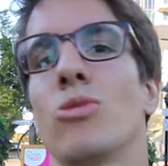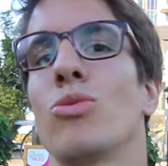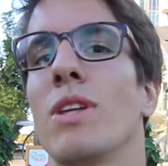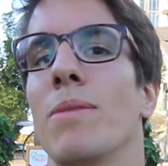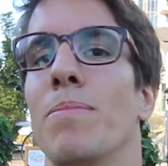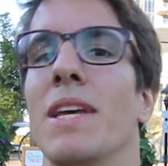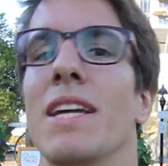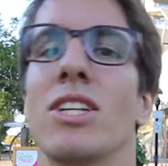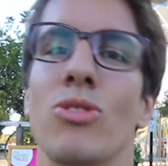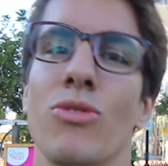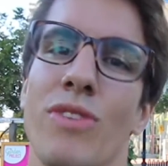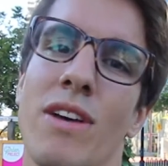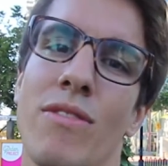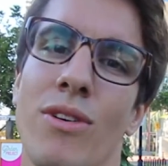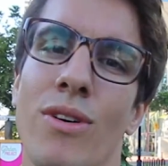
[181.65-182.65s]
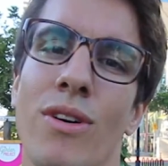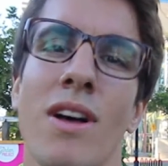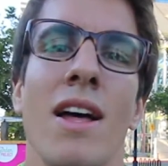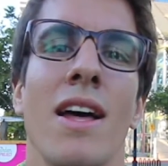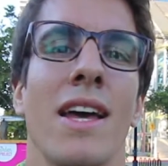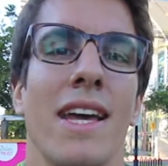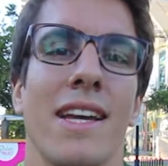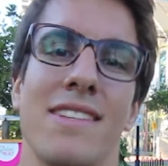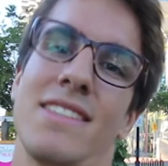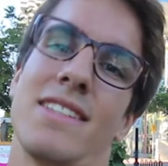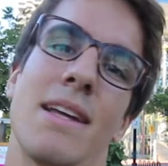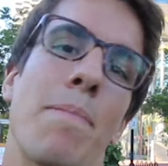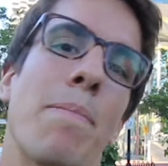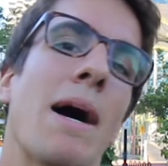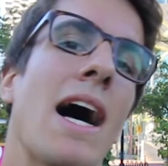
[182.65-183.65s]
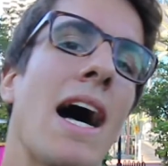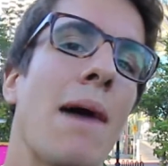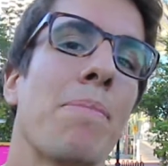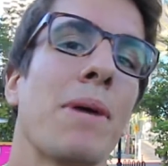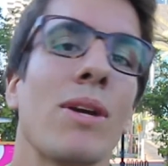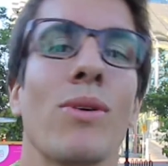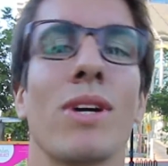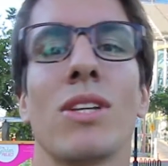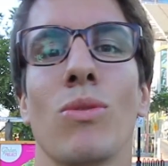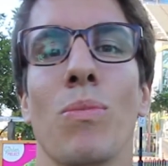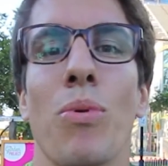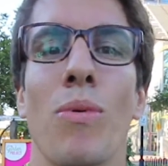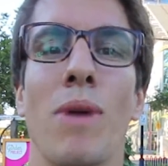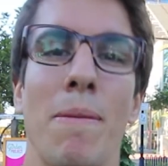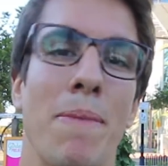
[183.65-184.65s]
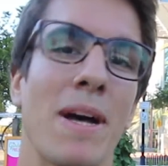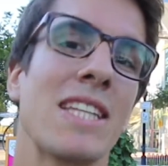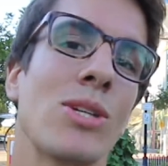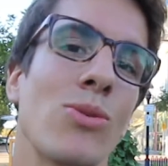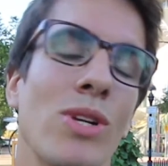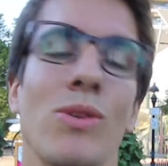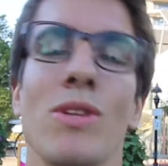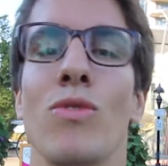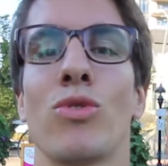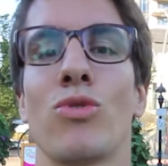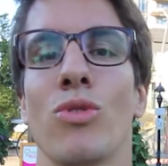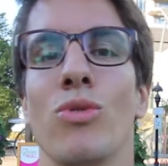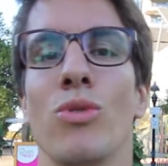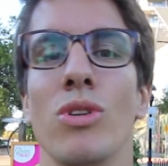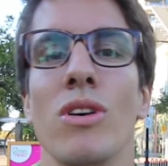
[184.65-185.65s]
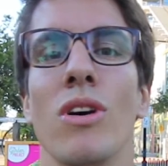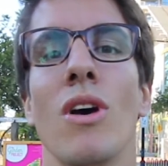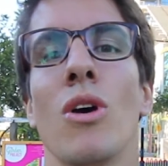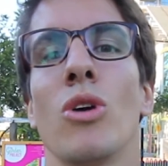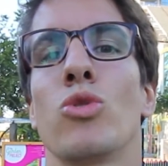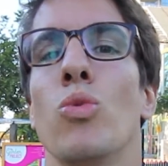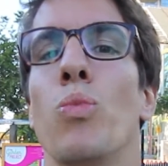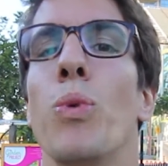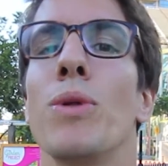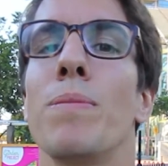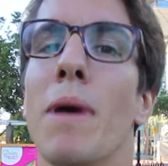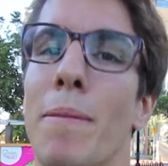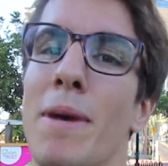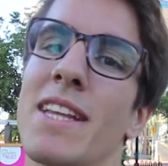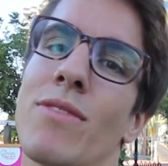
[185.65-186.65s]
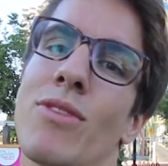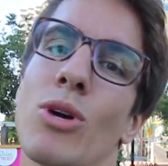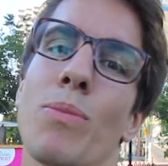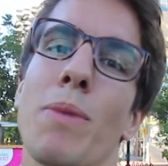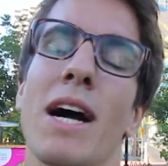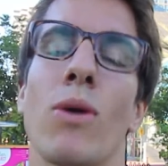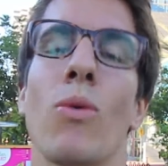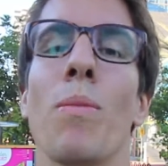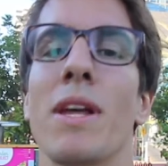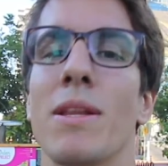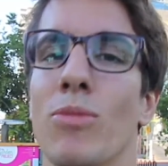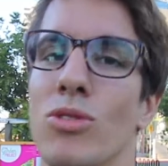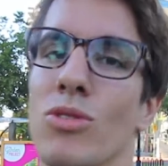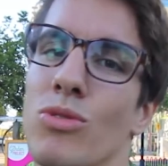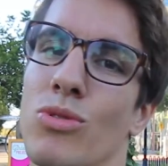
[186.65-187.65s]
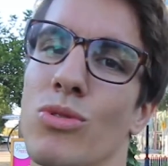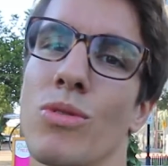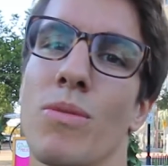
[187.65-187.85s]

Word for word: tu t'es bien échauffé avant et que si tu n'as pas a priori de problème particulier au niveau de ce coude, tu peux te permettre d'avoir le bras complètement tendu.